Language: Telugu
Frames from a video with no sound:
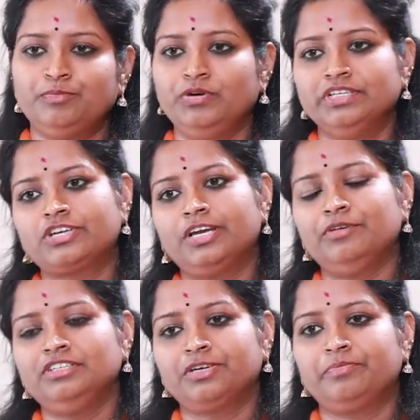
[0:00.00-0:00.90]
పోటీ
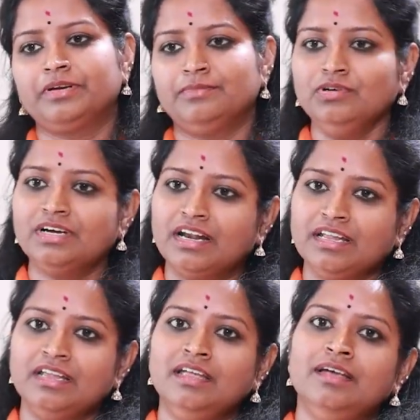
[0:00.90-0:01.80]
చేయమని చెప్పినాము
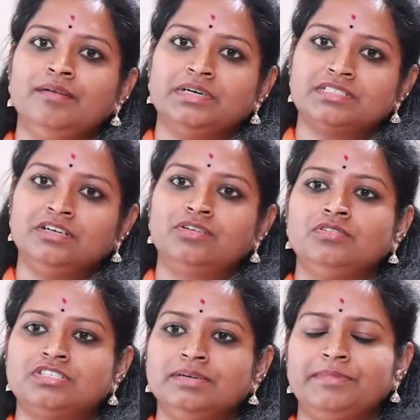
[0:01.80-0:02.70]
కానీ మరుసటి
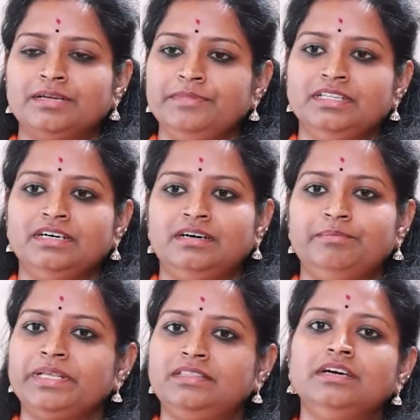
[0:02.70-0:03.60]
రోజే మన మీద
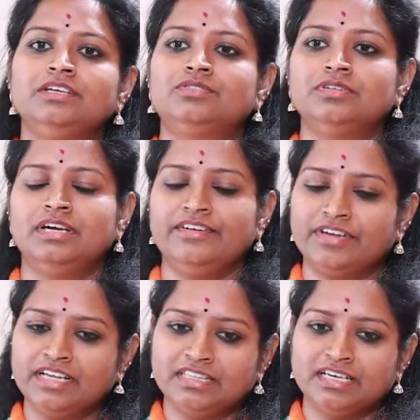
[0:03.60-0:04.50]
పెద్ద ఎత్తున
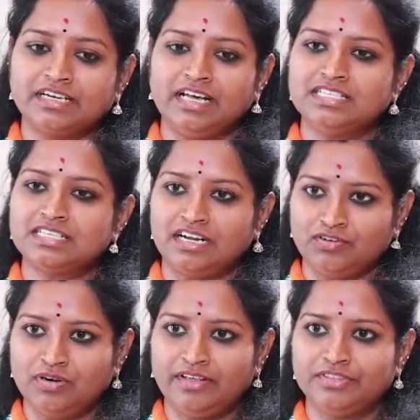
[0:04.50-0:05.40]
ఎవరైతే కలిసి రాని
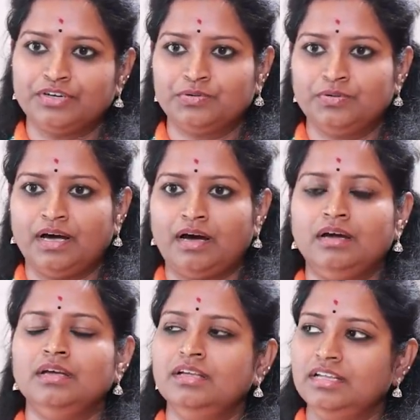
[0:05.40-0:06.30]
వాళ్ళందరూ కూడా
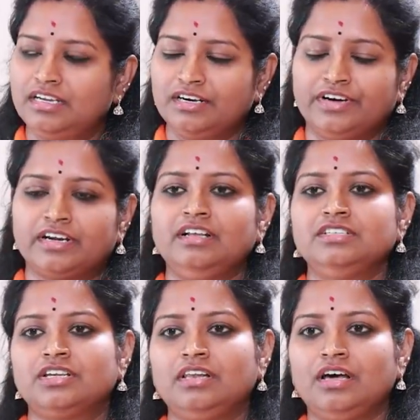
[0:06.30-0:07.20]
ఇక్కడ వరంగల్
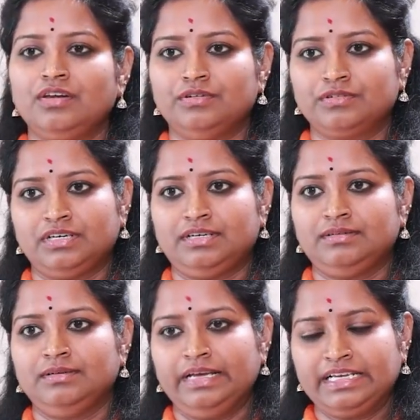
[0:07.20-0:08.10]
జిల్లాలో ఉన్న
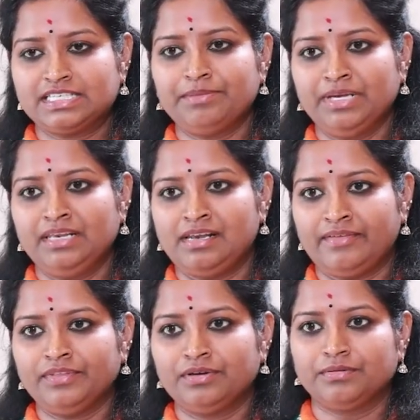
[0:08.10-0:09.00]
ఎక్స్ ఎమ్మెల్యేలు
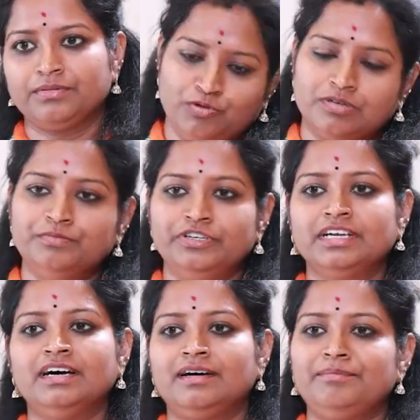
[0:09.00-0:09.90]
అందరూ
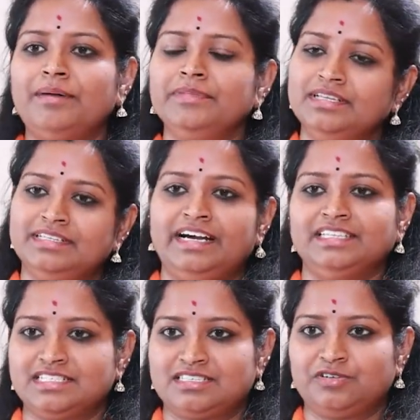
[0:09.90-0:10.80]
ముక్కుముడిగా మా మీద దాడి
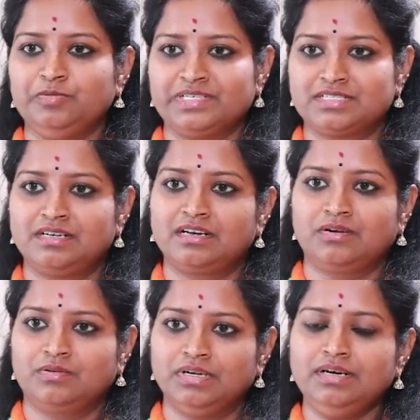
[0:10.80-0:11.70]
చేశారు పర్సనల్ గా
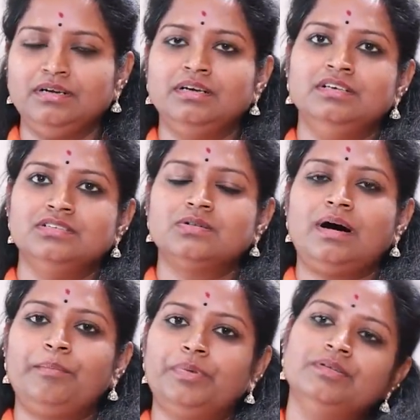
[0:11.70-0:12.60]
కూడా సో
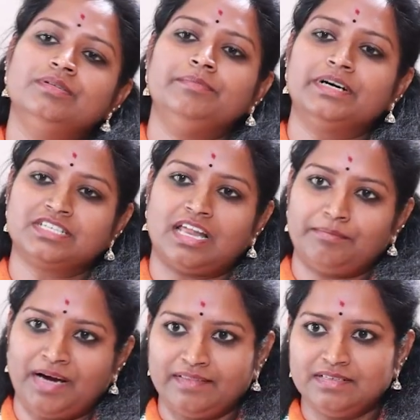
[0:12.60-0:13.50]
అప్పుడు కూడా మాకు చాలా
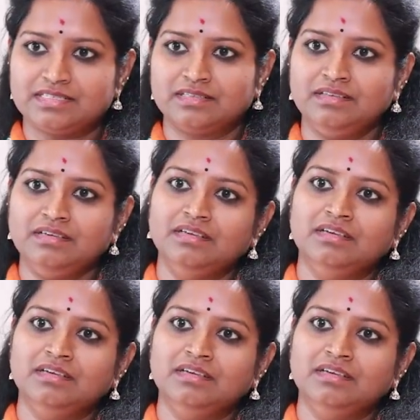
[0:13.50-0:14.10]
బాధేసింది